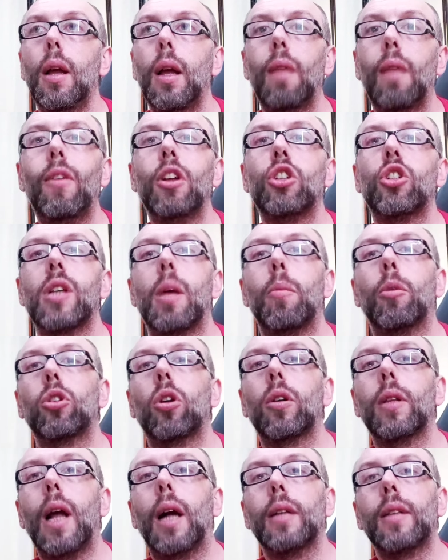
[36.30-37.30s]
e invece siamo
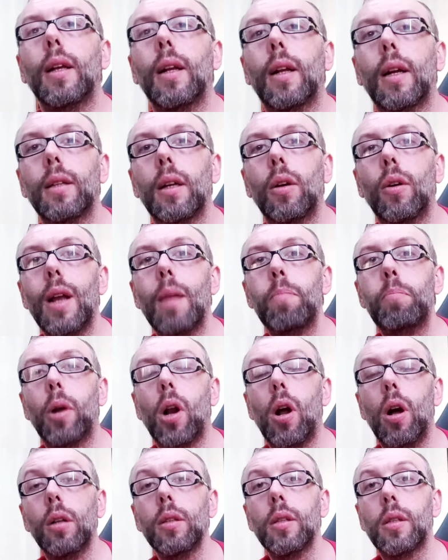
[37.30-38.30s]
tornati in categoria
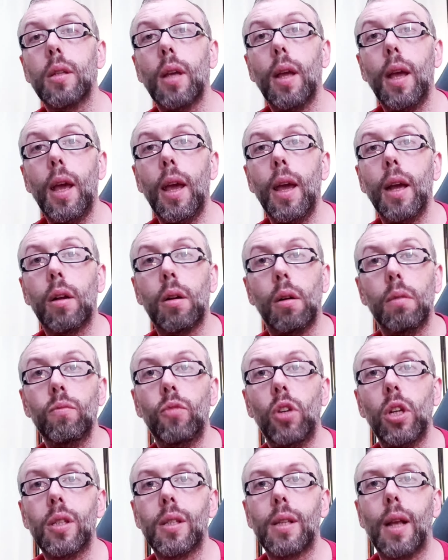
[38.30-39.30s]
Bronze e con
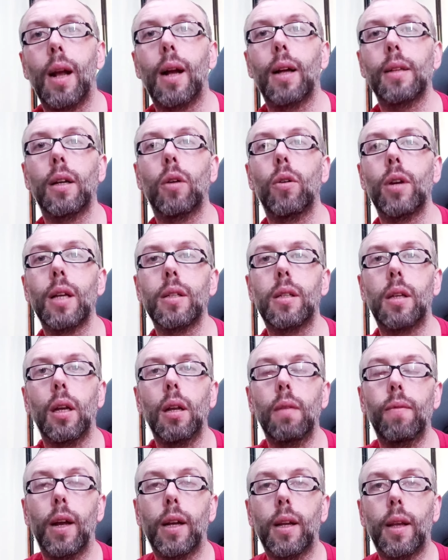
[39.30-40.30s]
vista la categoria
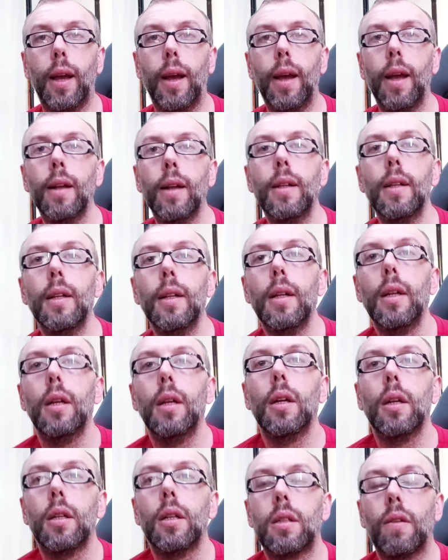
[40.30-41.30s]
Silver che
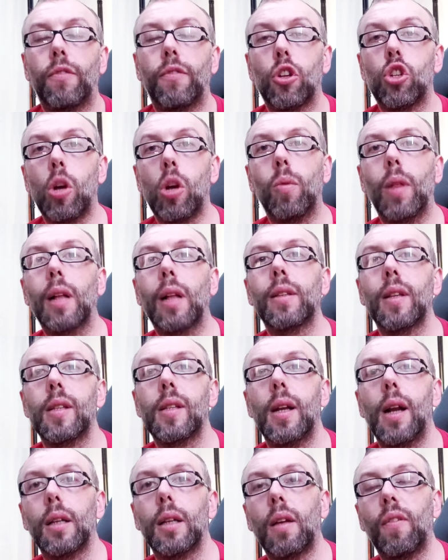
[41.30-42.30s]
se facciamo un'altra
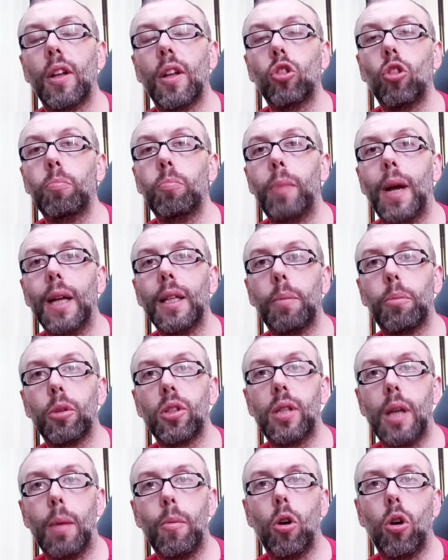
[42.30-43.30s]
serata fatto bene
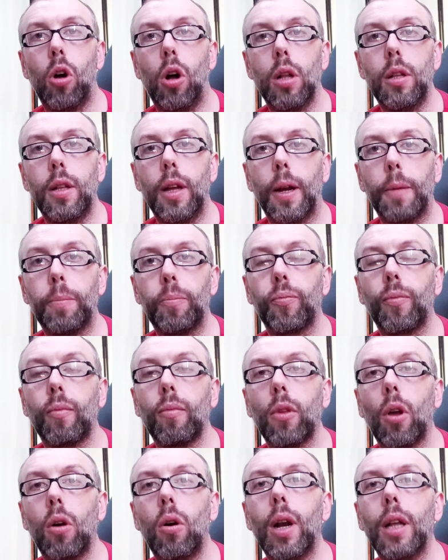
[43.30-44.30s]
possiamo cogliere.
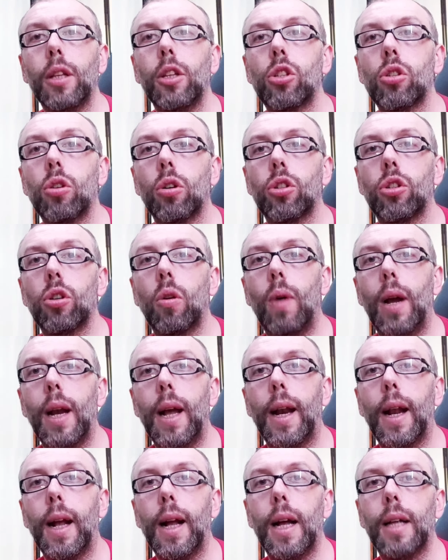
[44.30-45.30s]
Ora il discorso qual
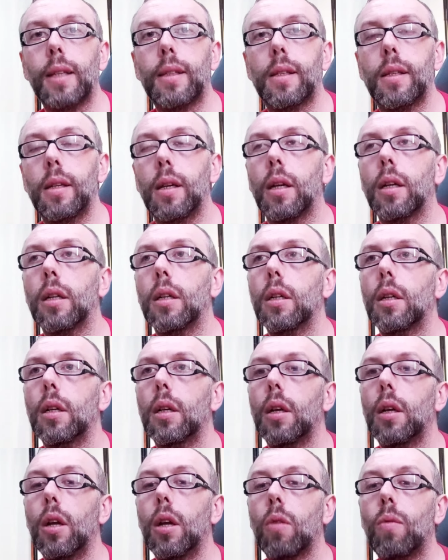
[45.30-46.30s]
è ragazzi?
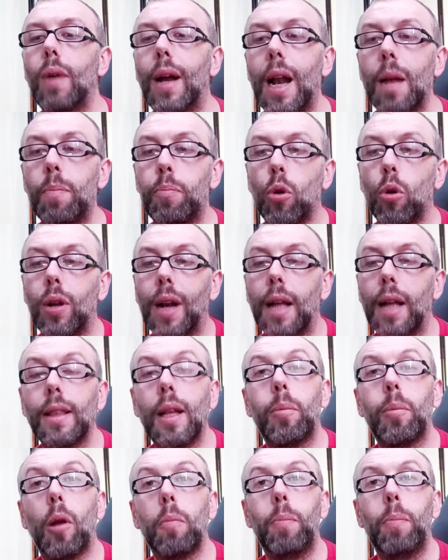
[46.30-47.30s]
Qual è il più
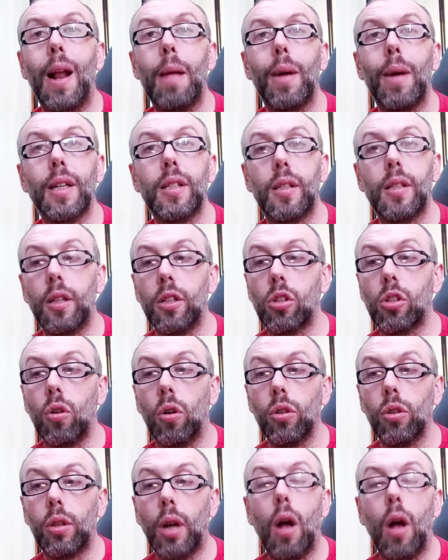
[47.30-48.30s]
grande problema che si
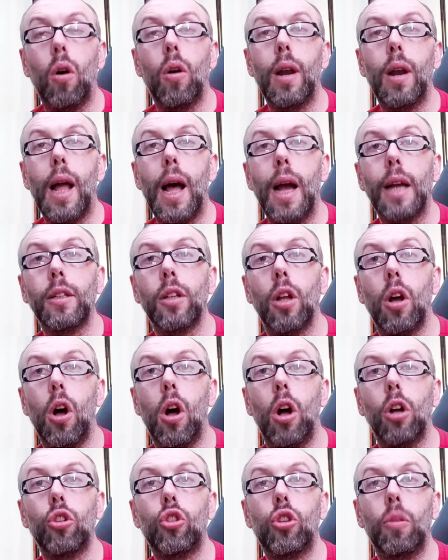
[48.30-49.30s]
riscontra online
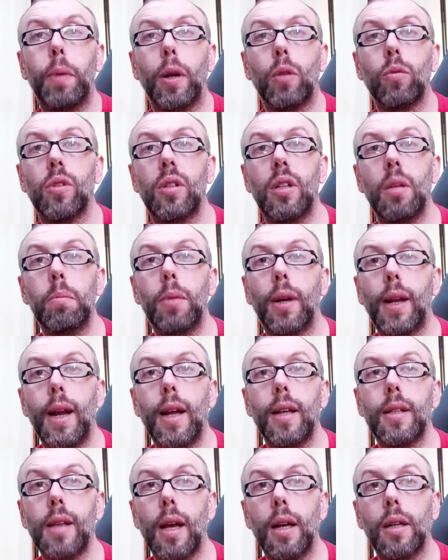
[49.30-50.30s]
oggi per un sim
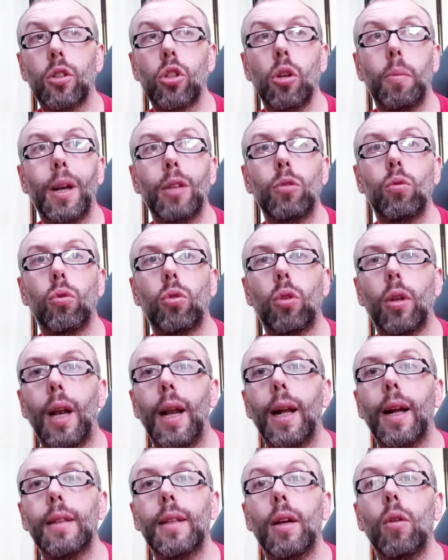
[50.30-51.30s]
racer? Soprattutto
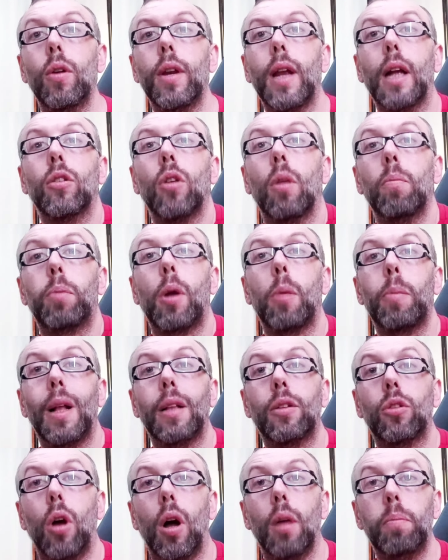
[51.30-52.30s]
nelle categorie non proprio
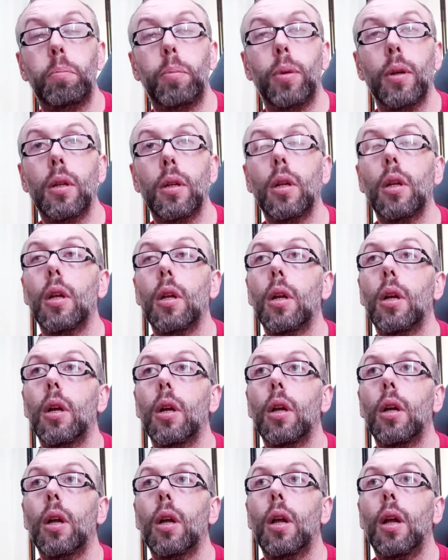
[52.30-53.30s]
al top
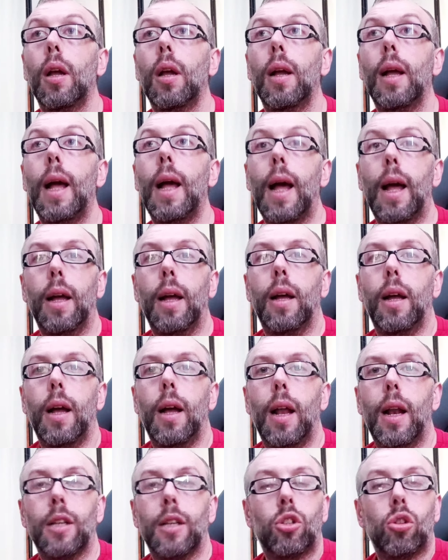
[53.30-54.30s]

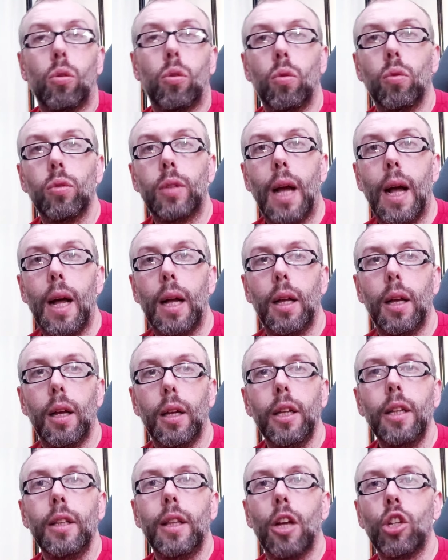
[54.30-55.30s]
è eh, assoluta
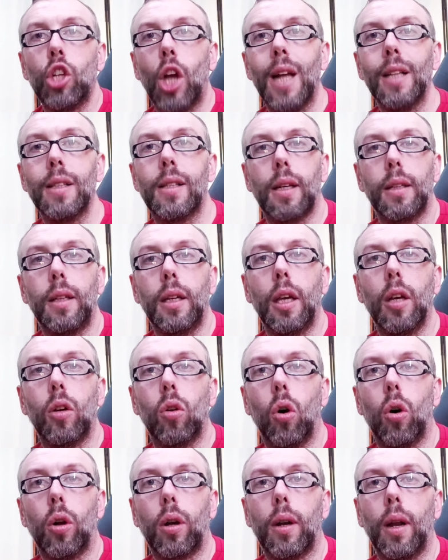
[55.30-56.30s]
eh, indecenza di chi
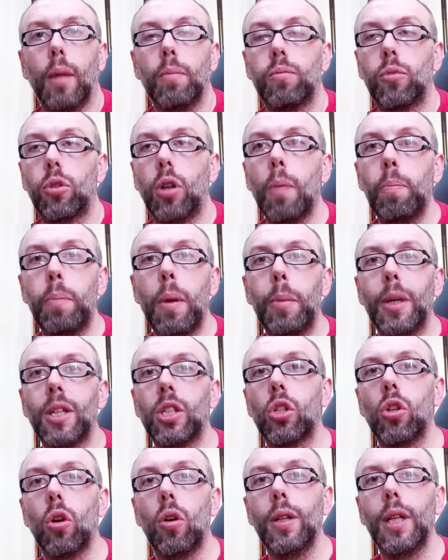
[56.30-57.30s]
corre. Troppe
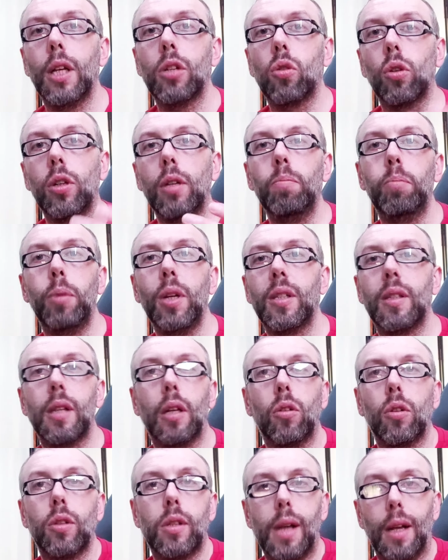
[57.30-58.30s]
persone sono in pista e
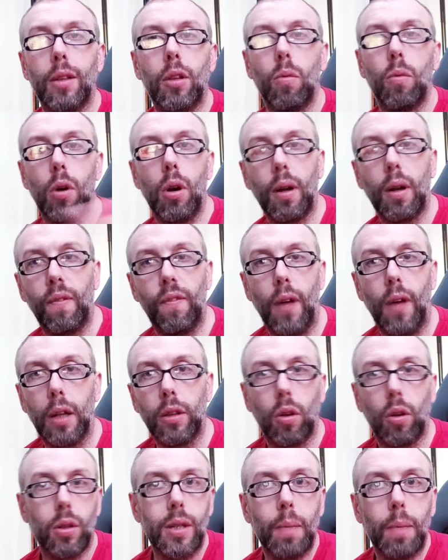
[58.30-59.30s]
non sanno quello che
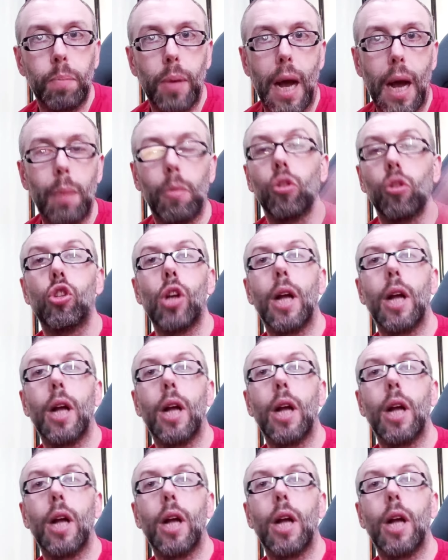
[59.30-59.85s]
fanno, lo sappiamo,